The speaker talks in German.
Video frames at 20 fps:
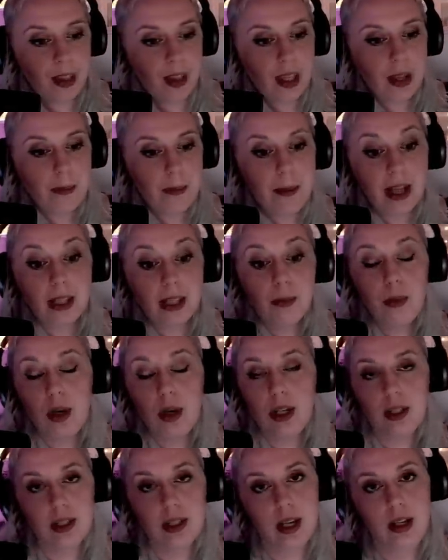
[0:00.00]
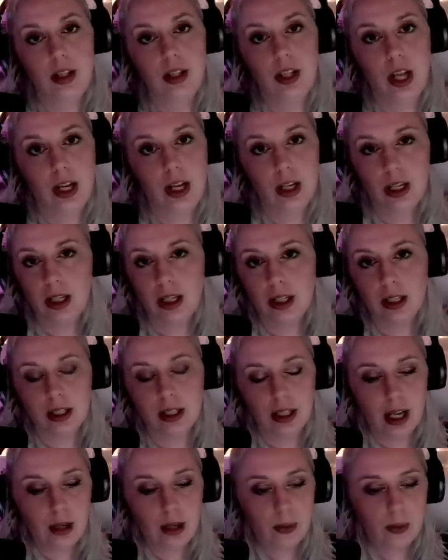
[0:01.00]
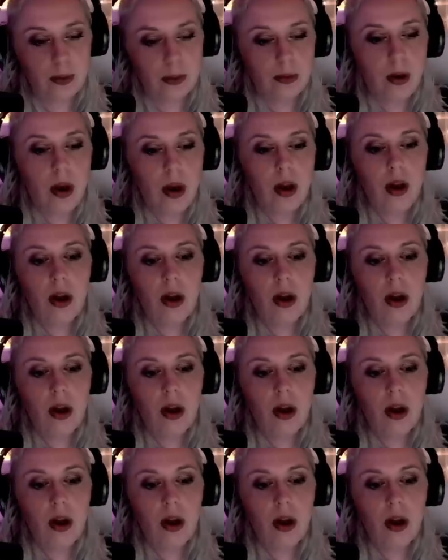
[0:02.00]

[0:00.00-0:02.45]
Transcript: macht die Polizei die schreckliche Entdeckung,